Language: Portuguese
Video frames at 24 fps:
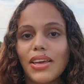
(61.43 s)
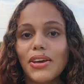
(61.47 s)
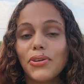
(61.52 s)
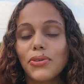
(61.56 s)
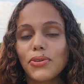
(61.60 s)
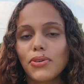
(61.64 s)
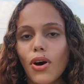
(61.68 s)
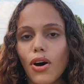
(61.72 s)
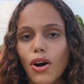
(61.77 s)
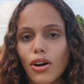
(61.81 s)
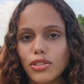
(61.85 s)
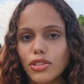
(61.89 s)

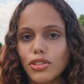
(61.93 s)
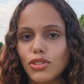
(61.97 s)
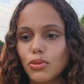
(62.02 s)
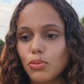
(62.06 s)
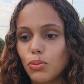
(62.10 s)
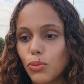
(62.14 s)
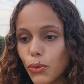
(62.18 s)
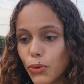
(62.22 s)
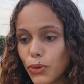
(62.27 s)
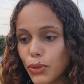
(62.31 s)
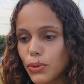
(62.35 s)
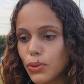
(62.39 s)
Eu
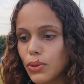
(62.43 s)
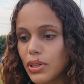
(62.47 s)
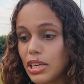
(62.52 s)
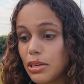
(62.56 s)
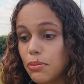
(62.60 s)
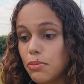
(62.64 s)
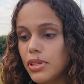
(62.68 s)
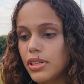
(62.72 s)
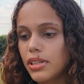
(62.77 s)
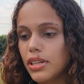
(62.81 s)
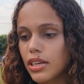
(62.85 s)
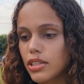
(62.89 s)
gosto muito
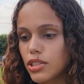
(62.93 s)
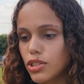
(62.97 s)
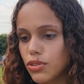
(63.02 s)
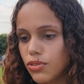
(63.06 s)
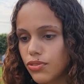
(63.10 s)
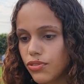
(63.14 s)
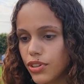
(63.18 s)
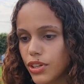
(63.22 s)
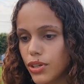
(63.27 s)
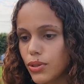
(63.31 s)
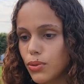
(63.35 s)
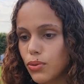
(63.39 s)
e me
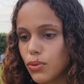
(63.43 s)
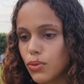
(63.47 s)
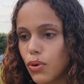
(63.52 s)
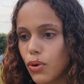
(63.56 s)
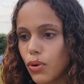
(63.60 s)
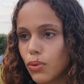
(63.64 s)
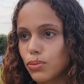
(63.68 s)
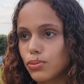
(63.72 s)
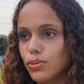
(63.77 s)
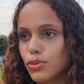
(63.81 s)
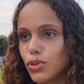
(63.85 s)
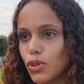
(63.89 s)
identifico
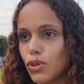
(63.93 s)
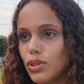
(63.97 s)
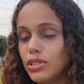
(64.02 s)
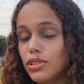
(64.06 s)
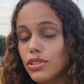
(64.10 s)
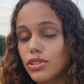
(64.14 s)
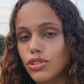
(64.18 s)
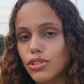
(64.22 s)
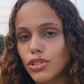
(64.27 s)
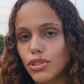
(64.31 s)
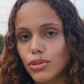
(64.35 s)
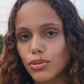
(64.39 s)
com
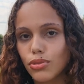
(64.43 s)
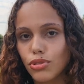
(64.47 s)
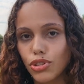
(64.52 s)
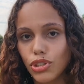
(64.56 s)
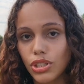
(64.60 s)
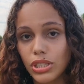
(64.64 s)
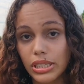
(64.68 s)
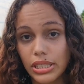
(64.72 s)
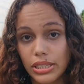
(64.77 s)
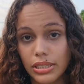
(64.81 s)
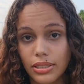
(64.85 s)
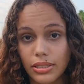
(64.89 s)
dois estilos
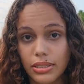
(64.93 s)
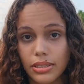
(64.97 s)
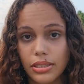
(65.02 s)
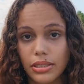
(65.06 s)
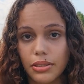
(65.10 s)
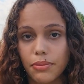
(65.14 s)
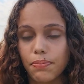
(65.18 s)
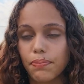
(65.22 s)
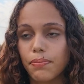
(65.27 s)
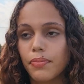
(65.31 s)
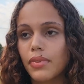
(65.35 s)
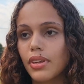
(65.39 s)
de
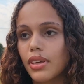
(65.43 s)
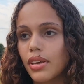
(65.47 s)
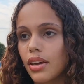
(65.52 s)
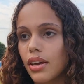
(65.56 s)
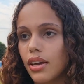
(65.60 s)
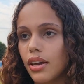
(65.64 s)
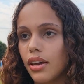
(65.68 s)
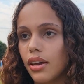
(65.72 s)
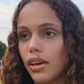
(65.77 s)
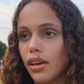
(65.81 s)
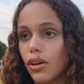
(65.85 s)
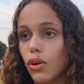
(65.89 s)
dança,
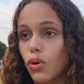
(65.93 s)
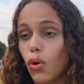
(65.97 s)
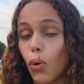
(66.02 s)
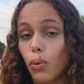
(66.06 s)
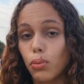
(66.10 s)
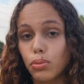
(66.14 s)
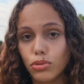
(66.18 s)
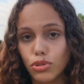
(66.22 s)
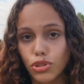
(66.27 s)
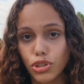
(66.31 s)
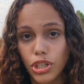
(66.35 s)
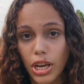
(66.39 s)
é,
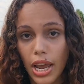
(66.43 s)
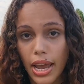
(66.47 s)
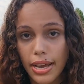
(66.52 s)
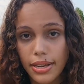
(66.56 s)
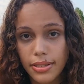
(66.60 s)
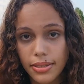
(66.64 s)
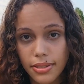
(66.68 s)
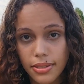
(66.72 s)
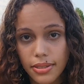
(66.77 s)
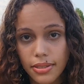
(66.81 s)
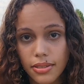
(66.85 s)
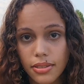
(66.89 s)
com
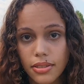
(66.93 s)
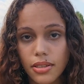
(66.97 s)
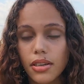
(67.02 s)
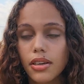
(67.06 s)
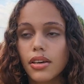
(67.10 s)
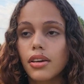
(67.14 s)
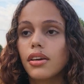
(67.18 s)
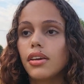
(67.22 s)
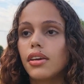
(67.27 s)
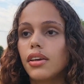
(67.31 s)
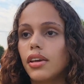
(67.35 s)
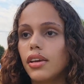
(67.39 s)
jazz
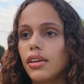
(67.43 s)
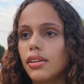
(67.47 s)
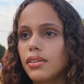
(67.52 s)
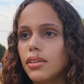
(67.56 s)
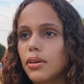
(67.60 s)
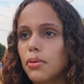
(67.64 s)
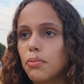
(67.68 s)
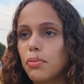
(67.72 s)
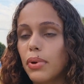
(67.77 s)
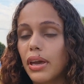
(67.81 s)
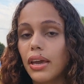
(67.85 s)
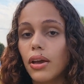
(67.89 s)
e
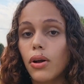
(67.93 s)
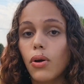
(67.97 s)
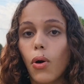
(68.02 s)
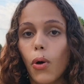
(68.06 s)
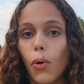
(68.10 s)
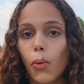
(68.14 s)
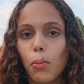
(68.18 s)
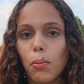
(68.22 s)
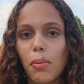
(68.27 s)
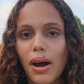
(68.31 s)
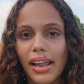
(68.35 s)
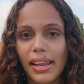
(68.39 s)
também
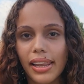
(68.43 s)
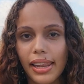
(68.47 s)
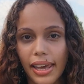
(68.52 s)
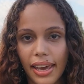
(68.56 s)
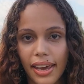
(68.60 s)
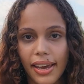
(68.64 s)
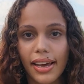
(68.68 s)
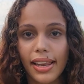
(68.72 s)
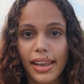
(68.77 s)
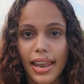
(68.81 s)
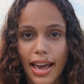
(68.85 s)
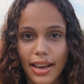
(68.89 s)
com
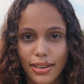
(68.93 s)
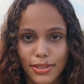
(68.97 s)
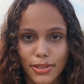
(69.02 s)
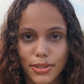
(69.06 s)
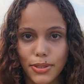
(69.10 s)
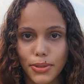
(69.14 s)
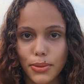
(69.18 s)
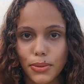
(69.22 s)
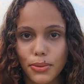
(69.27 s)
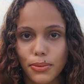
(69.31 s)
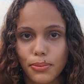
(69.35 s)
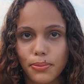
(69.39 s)
balé
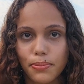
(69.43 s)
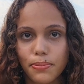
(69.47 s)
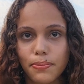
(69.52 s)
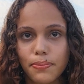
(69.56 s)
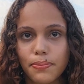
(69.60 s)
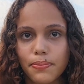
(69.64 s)
clássico.